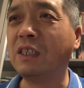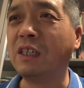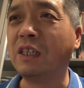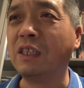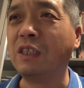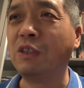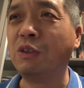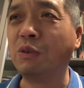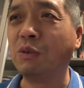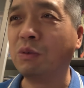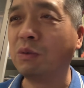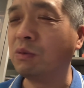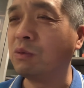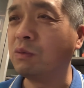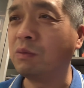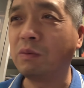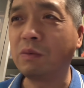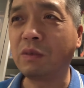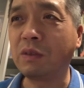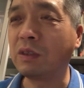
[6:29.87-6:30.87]
哎呦，
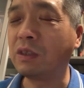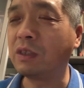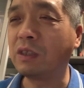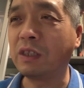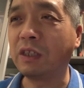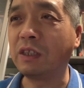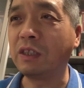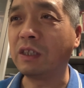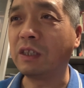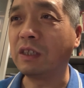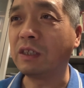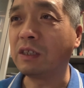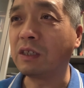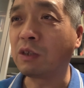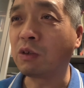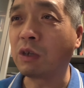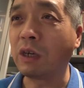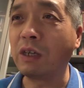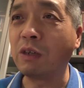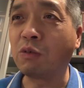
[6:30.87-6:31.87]
真的
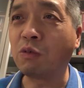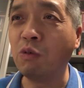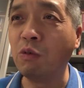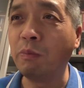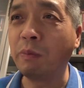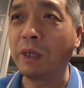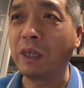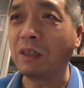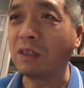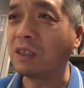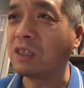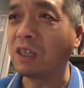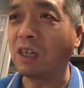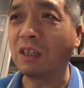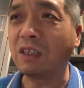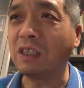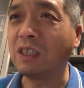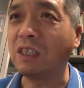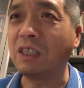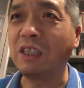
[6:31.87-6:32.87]
跟公平
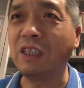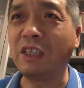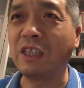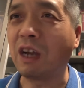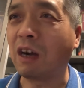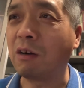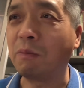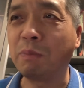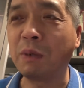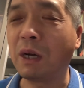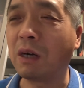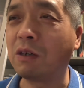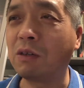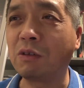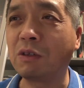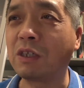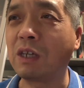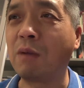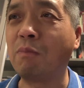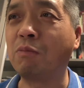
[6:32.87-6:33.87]
正义一点边儿都
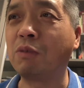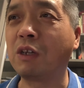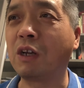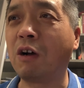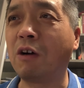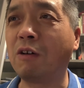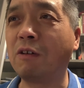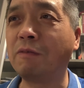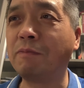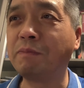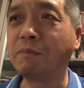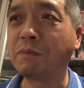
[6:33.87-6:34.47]
沾不着，